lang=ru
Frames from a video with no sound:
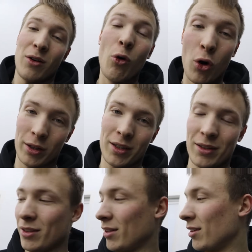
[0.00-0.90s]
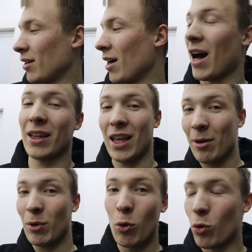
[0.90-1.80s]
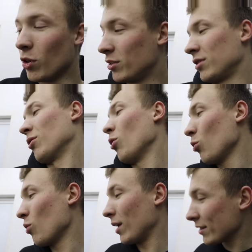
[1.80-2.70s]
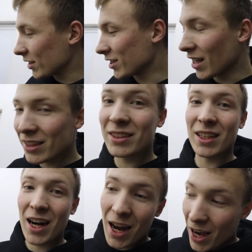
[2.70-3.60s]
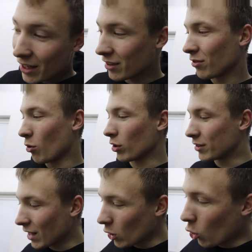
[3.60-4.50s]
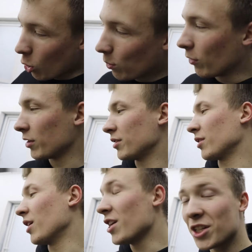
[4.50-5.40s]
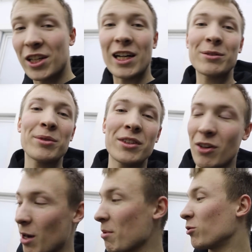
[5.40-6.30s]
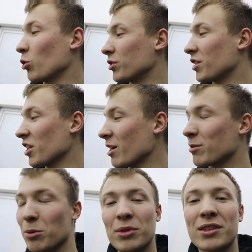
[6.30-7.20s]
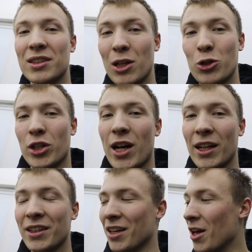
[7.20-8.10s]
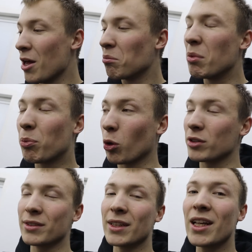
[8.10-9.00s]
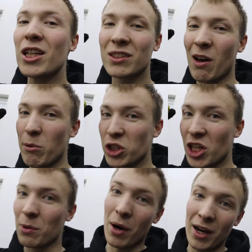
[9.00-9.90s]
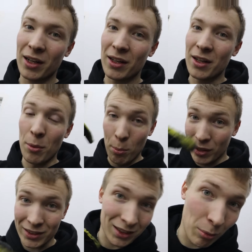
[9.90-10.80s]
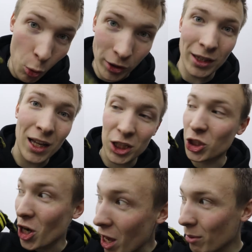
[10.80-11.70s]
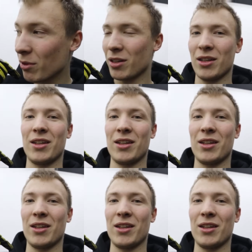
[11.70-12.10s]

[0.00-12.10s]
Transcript: Вот, а там на улице он у нас начинает срать, вот, захлебываться. Сейчас мы с вами все сделаем, чтобы к следующей катке мы просто надели с вами шлемак, мы с тобой надели шлем